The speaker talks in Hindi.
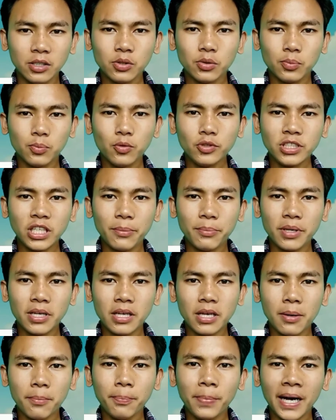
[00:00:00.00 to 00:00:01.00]
ओ, मुझे भी
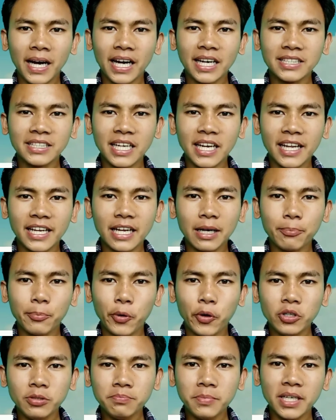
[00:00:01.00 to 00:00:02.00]
बाहर जाने का
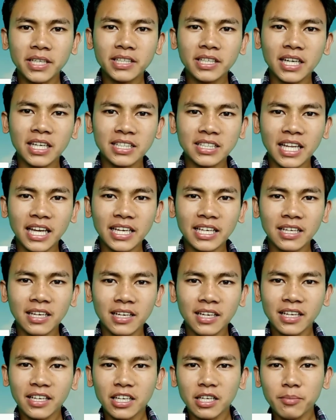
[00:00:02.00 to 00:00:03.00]
बहुत मन करता है
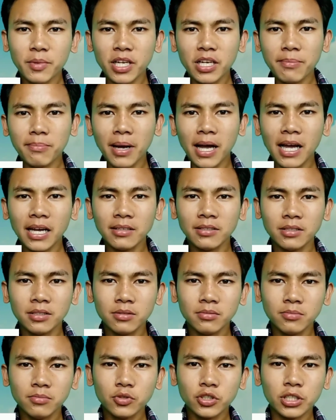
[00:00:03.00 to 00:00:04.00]
लेकिन मेरी माँ
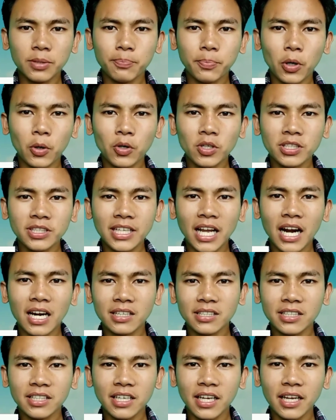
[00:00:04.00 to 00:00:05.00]
मुझे बहुत
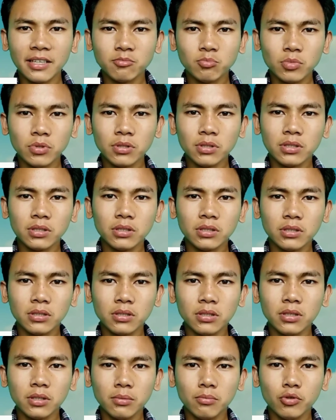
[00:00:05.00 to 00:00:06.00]
डांटती है ओ,